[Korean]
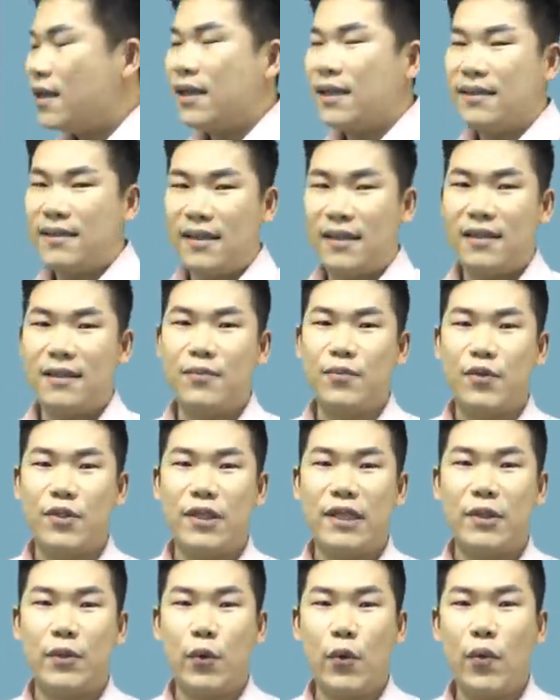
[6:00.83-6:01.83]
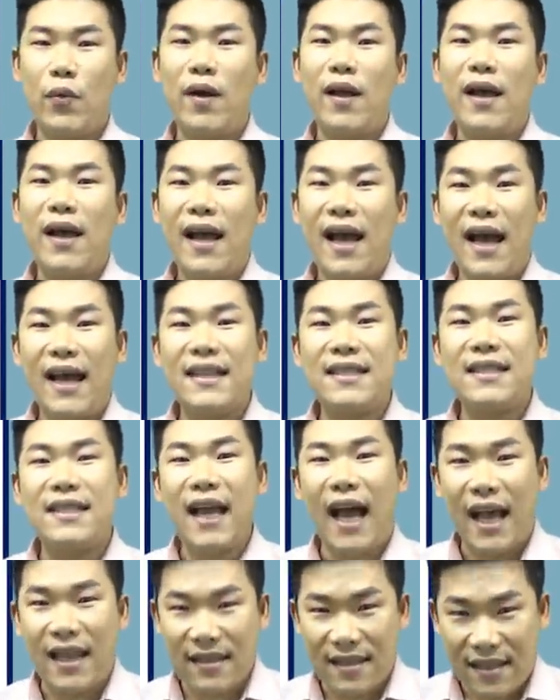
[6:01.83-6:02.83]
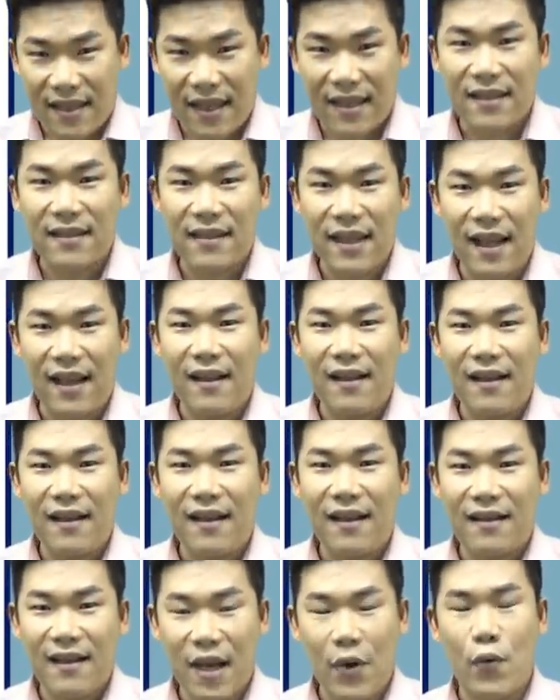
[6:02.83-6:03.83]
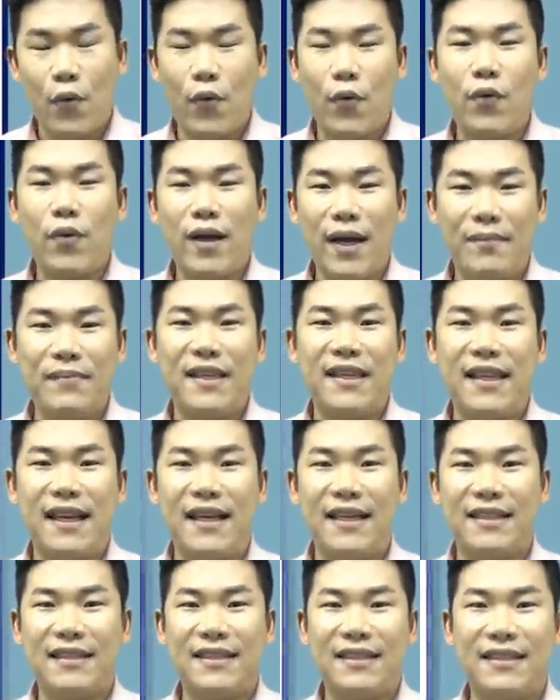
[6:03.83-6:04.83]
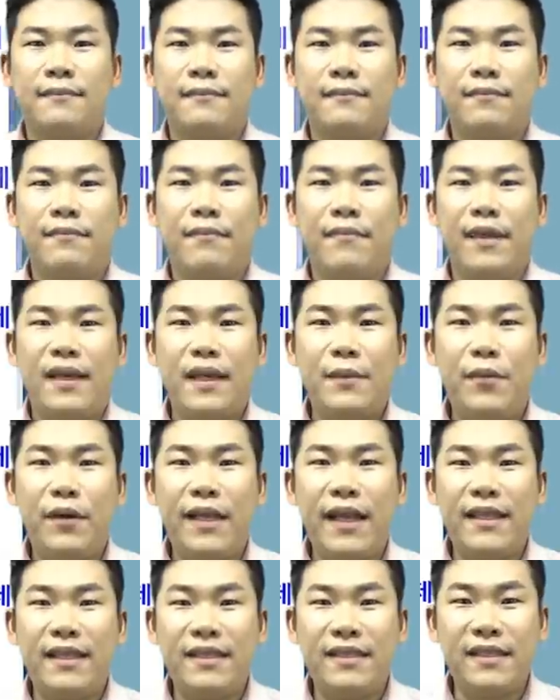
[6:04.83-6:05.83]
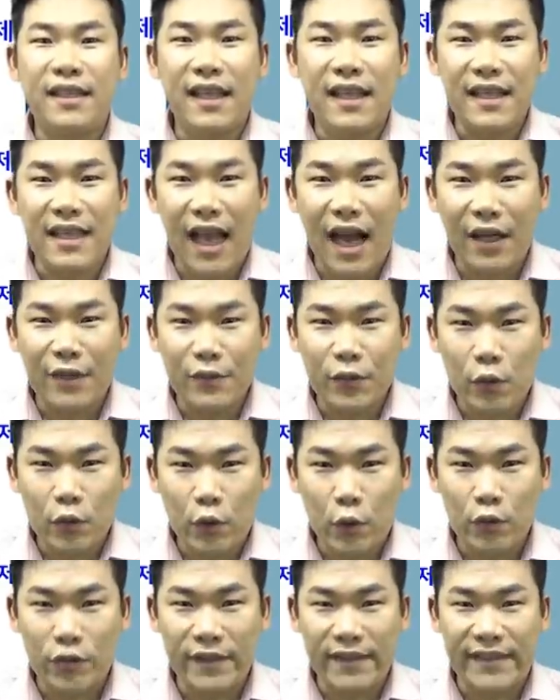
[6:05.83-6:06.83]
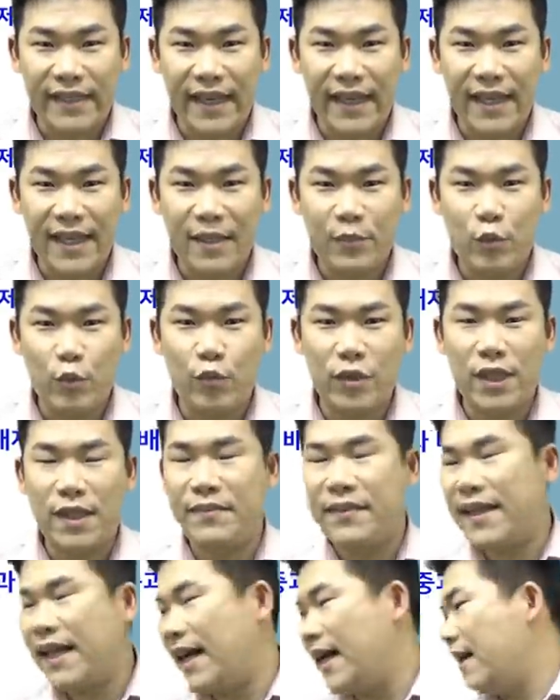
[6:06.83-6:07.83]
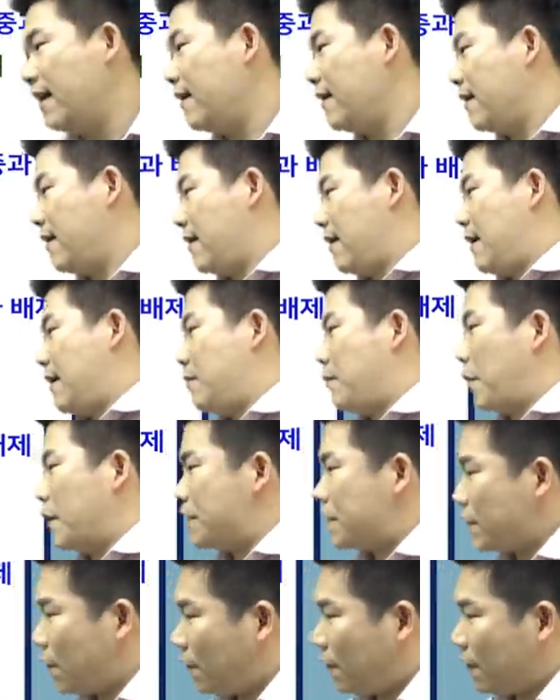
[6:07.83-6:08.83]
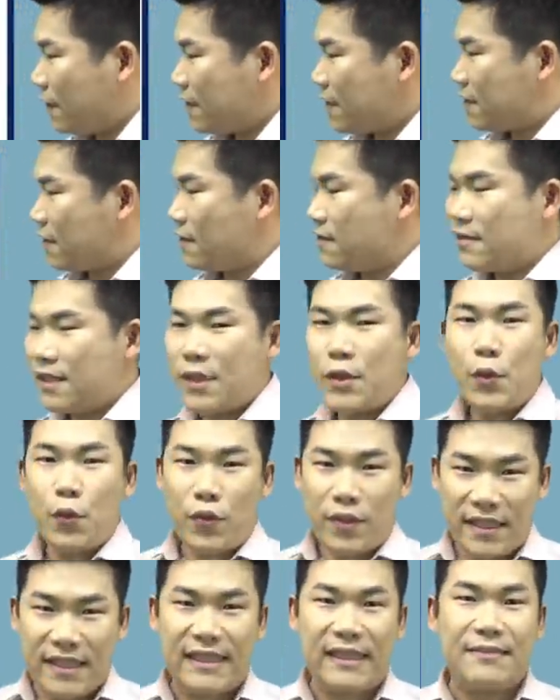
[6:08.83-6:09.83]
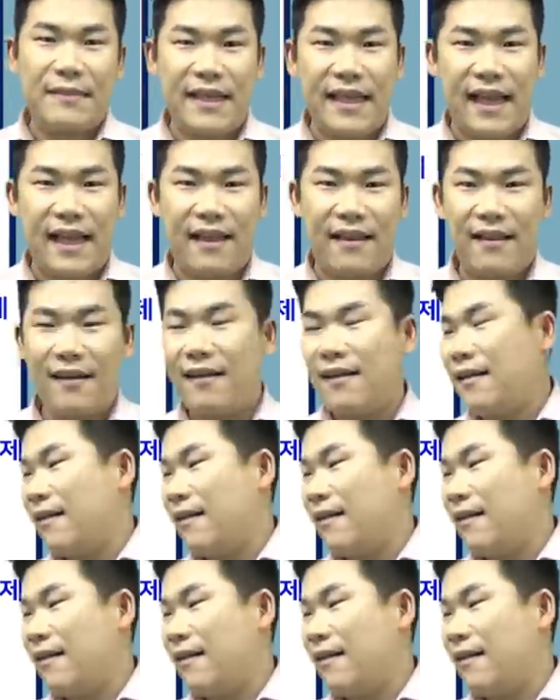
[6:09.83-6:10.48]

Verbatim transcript: 세금 추징도 하지 않겠다라고 합니다. 이번에는 양도소득세 부분입니다. 먼저 전제 조건이 있습니다.